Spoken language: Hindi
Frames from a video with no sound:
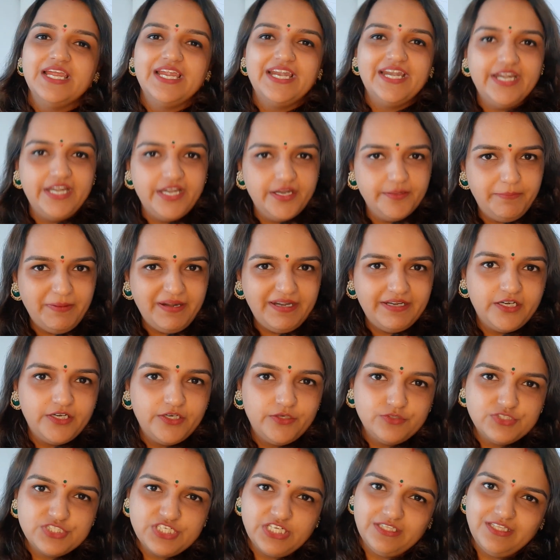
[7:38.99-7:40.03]

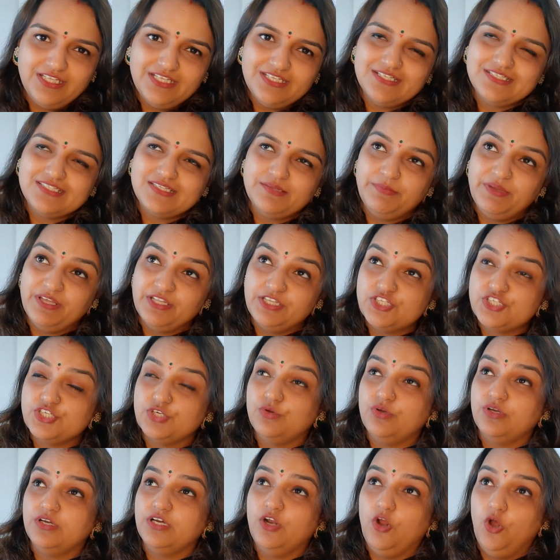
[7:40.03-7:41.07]
इंडिपेंडेंट हो जाता है जैसे मैं अधिशु
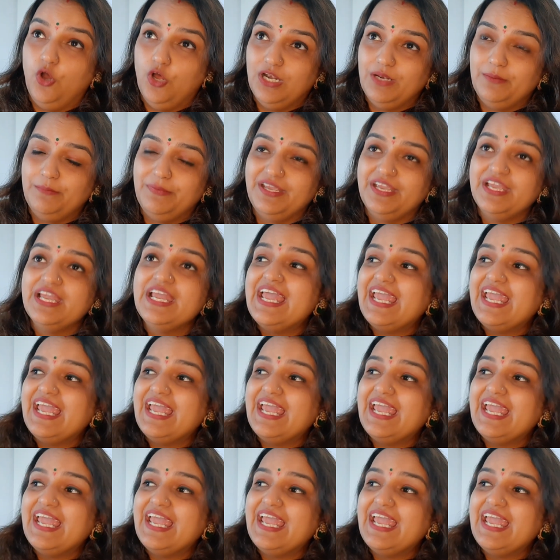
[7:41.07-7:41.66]
को अगर हॉल में